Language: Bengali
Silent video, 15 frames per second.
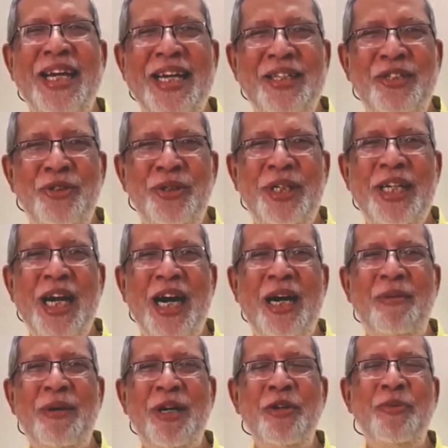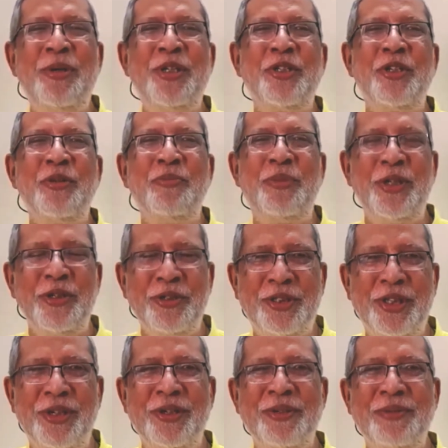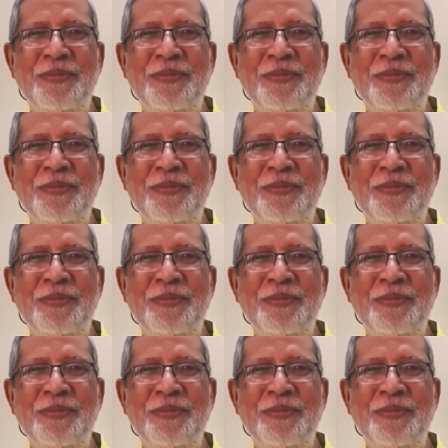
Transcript: এই জুটি আমারও ভীষণ প্রিয় ছিল